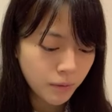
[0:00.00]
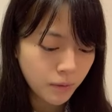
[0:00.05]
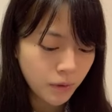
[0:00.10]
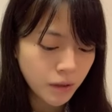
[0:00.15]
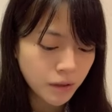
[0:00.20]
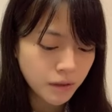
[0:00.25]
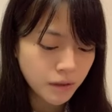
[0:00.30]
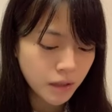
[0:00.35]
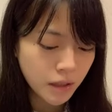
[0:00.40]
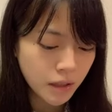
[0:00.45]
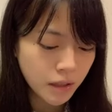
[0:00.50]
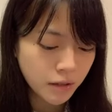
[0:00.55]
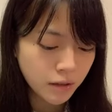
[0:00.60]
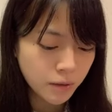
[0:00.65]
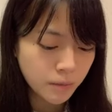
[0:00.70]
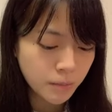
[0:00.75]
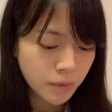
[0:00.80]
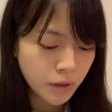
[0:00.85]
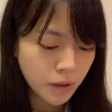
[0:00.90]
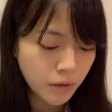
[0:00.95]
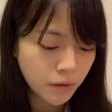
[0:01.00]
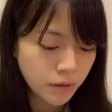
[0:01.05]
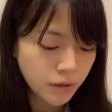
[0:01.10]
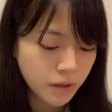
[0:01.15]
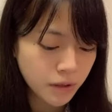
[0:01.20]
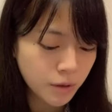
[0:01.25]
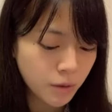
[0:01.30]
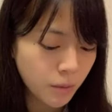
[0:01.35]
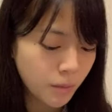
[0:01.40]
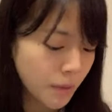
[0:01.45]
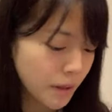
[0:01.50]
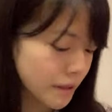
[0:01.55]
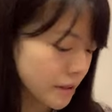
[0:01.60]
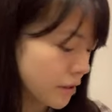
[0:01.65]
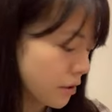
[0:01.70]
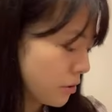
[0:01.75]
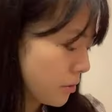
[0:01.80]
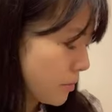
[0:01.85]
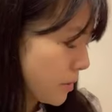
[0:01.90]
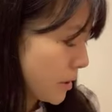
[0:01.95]
ワンダーエッグプライオリティを
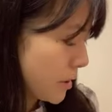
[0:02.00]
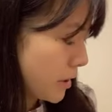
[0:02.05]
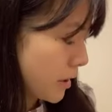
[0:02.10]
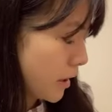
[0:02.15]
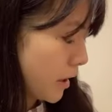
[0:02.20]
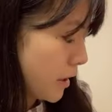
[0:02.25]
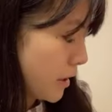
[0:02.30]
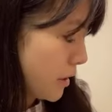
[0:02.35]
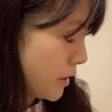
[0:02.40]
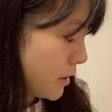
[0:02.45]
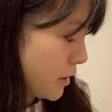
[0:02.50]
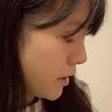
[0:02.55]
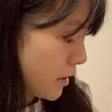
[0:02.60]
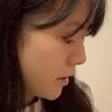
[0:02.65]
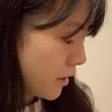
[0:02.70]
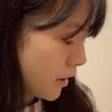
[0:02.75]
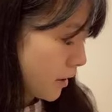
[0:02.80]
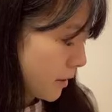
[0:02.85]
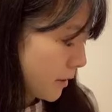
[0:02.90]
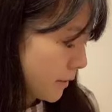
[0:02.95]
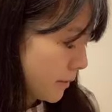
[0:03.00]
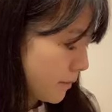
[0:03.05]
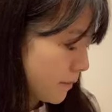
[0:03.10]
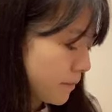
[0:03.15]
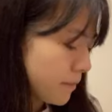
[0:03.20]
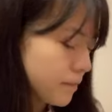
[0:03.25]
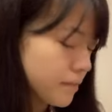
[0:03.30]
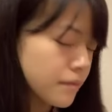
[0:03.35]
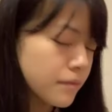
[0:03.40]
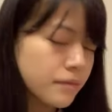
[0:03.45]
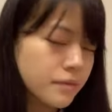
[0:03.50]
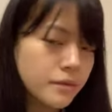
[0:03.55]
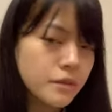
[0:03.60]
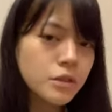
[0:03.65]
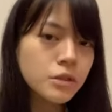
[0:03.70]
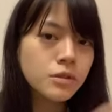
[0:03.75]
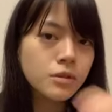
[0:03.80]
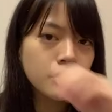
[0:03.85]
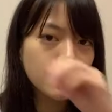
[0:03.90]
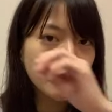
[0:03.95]
全く見れてない人間で
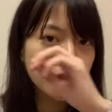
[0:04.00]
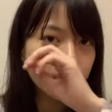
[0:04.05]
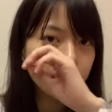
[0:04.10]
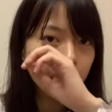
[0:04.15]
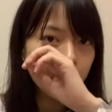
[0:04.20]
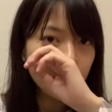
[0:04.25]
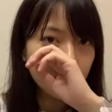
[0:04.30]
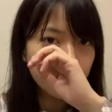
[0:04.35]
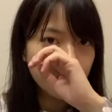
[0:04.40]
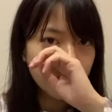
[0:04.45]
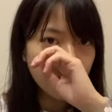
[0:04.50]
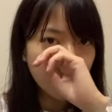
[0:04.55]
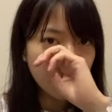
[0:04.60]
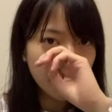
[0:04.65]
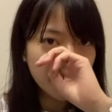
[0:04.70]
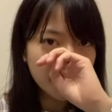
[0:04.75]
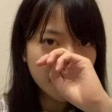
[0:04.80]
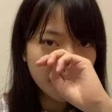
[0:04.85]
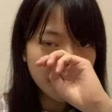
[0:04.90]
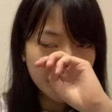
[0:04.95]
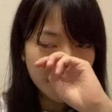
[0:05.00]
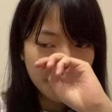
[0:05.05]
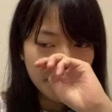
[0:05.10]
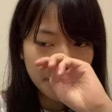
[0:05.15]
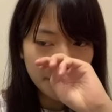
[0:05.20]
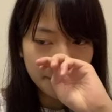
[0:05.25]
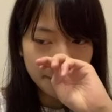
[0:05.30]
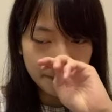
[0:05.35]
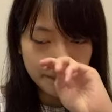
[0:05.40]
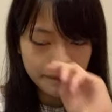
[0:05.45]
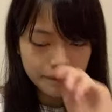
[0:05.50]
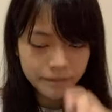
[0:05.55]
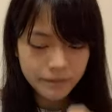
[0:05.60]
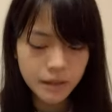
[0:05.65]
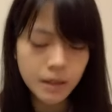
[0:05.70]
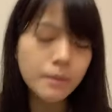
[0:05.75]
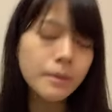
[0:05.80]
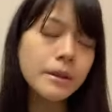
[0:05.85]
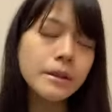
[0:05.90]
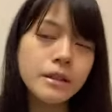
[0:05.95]
ちょっとねだいぶ溜まってて
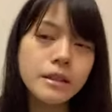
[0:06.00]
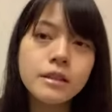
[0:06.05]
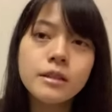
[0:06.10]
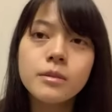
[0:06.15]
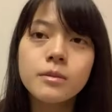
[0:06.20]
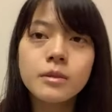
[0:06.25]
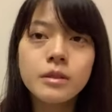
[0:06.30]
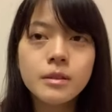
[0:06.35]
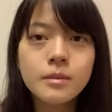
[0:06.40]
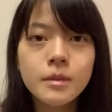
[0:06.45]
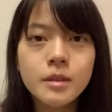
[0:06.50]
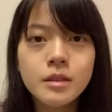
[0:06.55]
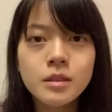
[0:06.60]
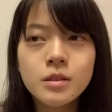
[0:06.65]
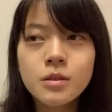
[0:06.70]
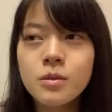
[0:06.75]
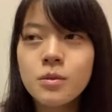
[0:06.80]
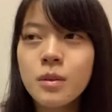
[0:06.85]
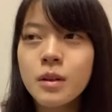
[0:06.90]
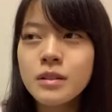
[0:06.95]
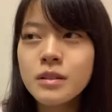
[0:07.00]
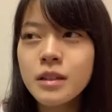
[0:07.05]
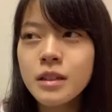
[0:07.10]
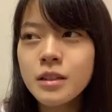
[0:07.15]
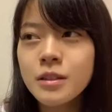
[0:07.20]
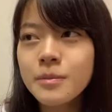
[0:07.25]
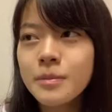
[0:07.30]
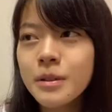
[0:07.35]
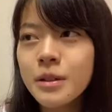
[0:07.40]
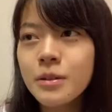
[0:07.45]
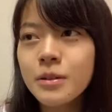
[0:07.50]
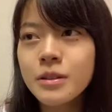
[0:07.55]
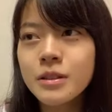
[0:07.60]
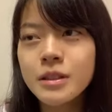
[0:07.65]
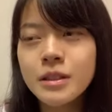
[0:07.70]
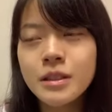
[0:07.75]
やばいなって思ってますそう「ワンダイクプライオリ